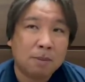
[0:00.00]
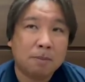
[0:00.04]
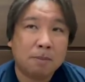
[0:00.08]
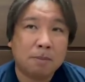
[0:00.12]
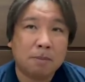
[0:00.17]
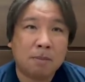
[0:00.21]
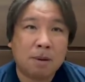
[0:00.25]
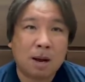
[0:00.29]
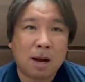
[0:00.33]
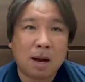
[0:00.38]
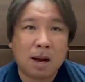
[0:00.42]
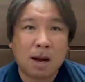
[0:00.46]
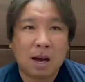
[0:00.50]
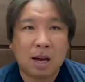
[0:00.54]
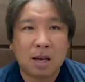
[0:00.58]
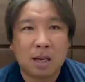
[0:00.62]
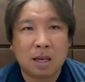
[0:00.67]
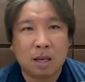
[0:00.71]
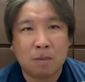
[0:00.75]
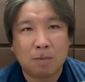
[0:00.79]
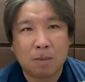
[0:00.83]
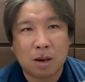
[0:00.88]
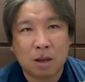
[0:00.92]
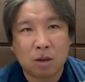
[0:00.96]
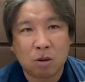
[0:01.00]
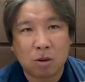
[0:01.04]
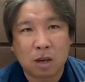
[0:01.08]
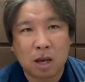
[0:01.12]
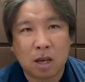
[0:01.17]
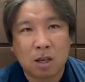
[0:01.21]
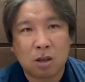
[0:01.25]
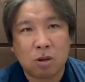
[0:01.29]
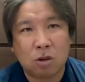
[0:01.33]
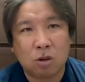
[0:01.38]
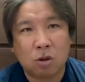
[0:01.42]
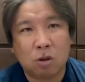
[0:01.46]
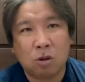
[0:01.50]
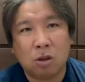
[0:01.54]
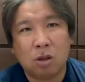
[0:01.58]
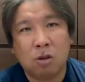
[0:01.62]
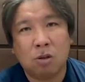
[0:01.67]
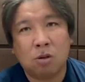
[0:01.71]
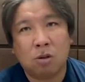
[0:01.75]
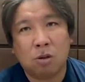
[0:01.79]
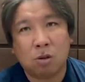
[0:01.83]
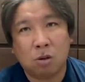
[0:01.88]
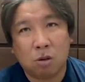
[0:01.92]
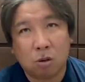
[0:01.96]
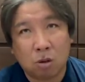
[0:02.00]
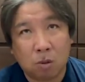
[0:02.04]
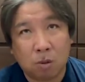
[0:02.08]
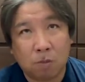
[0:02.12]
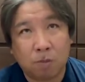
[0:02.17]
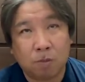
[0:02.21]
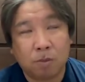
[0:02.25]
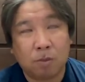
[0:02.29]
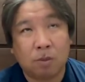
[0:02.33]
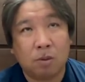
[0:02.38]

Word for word: まあ、今の現状で言うと、